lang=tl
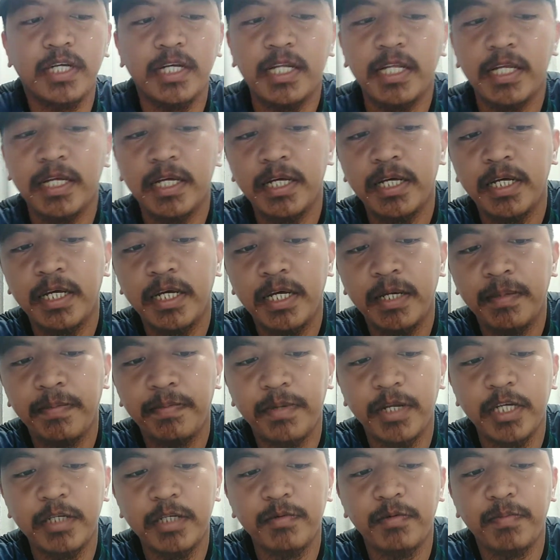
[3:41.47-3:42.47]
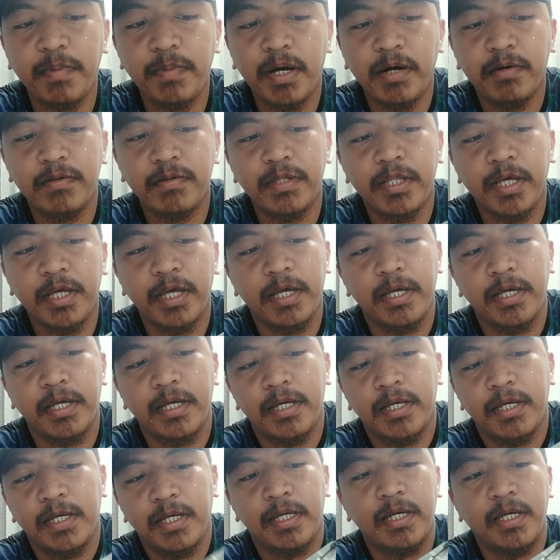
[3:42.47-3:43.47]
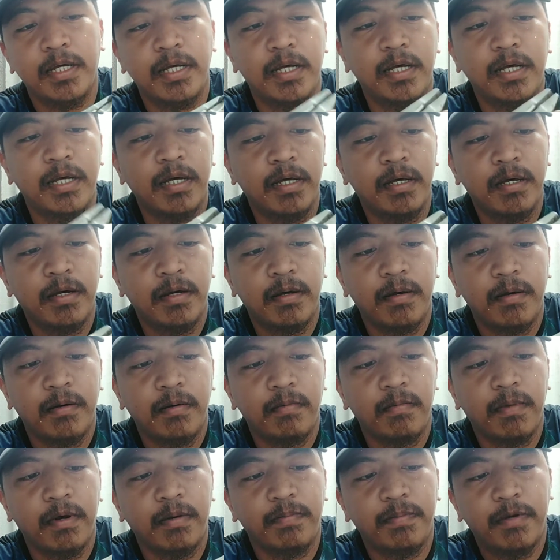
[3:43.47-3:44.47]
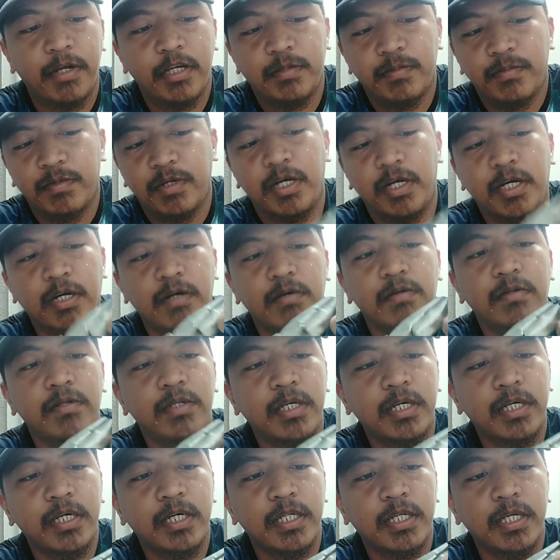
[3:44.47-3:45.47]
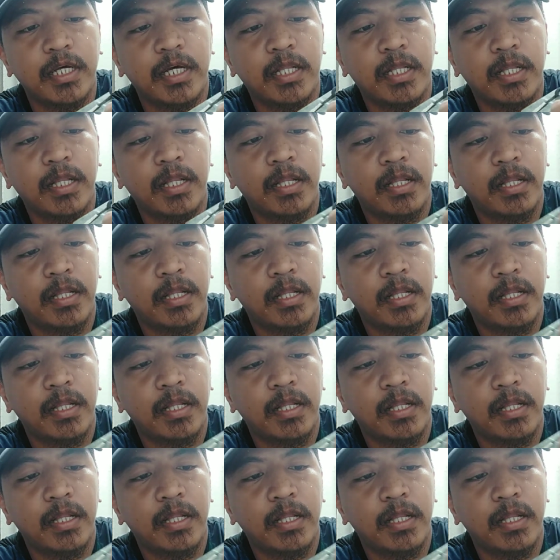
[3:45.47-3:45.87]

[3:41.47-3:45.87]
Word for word: i-press mo pa konti press mo ng konting ganyan